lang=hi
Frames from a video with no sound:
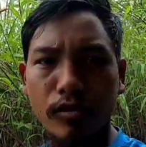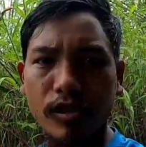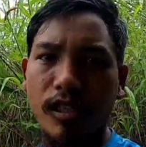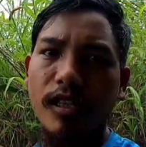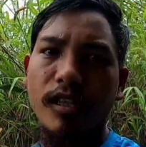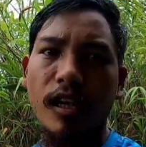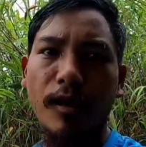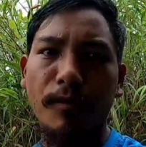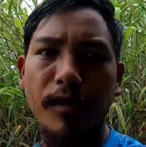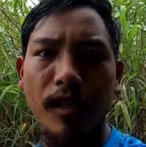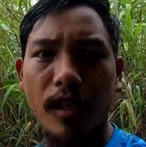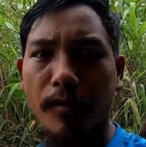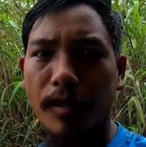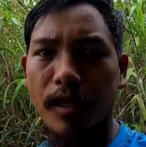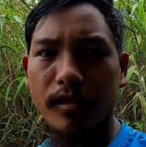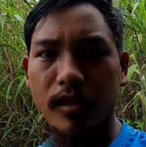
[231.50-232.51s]
तो चलिए
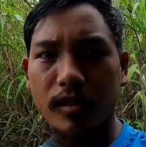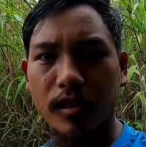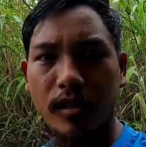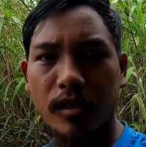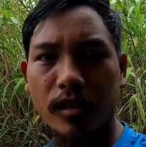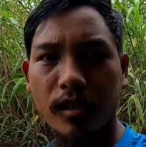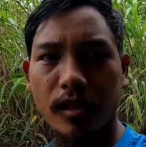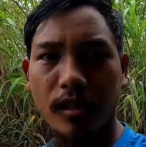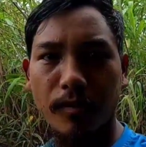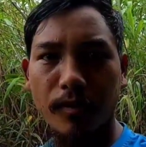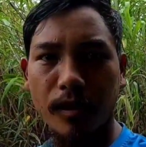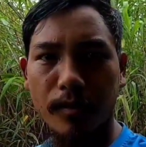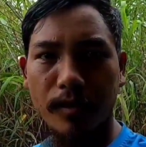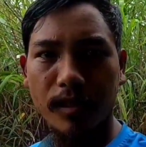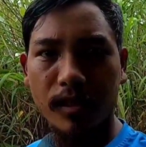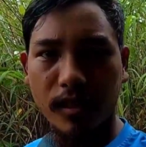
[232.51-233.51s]
अभी हमारा साथ है
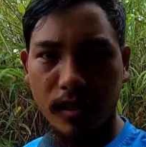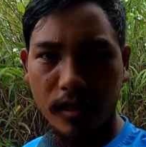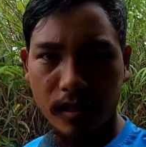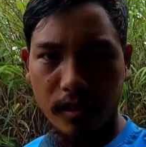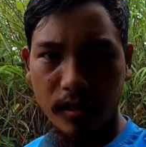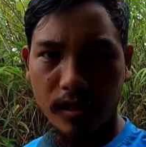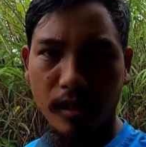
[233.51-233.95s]
हमारा बस्ती का